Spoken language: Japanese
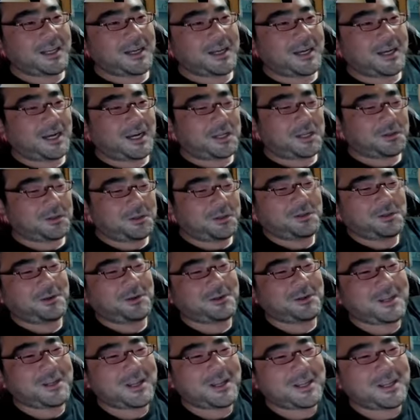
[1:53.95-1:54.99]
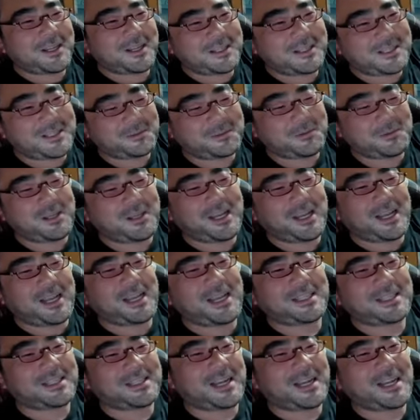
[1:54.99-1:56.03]
あの、自分が
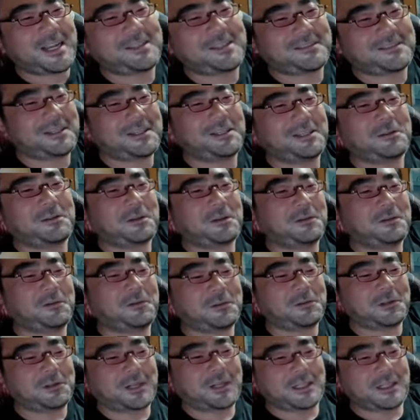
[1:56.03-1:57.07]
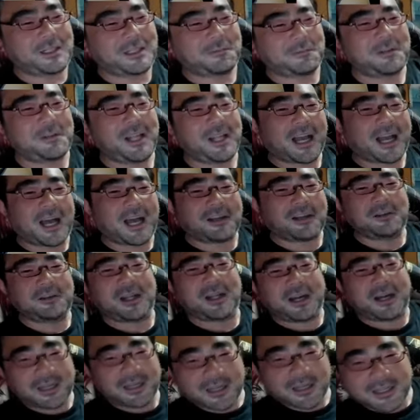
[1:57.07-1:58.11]
閲覧低い時のこととか自分で書くん
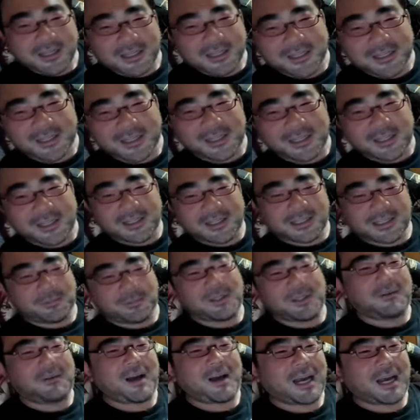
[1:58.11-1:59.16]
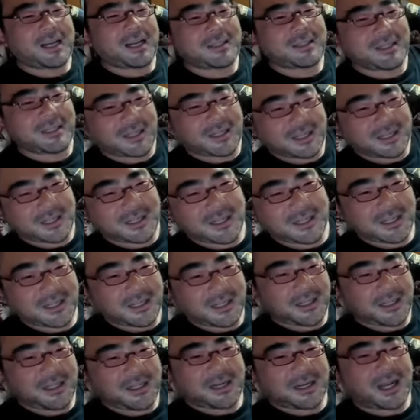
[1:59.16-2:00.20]
だから。自分でわかるじゃん。
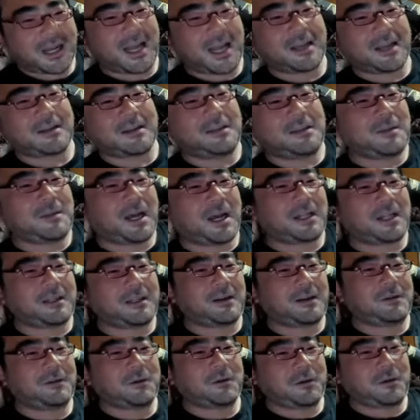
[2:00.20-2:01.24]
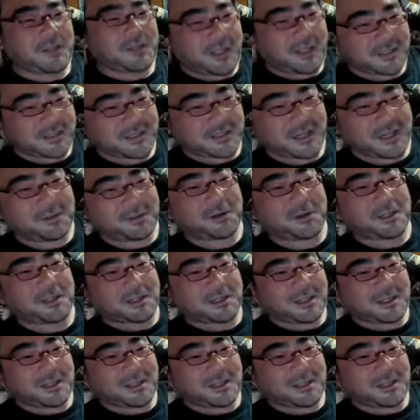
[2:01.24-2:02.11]
火薬に負けてる時の閲覧とかさ。